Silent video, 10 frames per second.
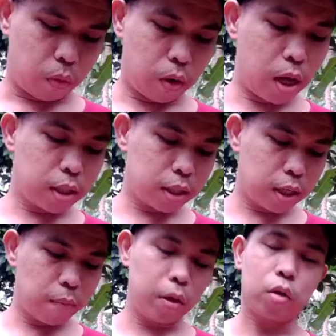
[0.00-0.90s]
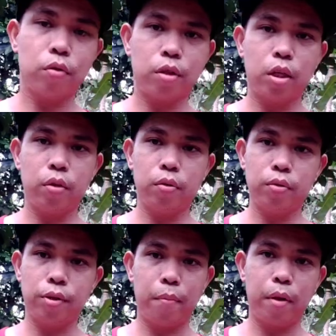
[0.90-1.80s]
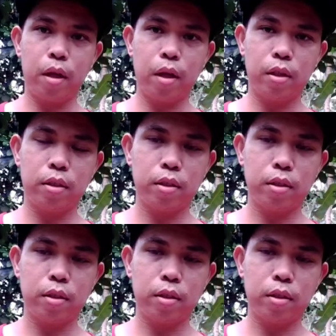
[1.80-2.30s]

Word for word: wala ring sinabi kung saan yung terminal.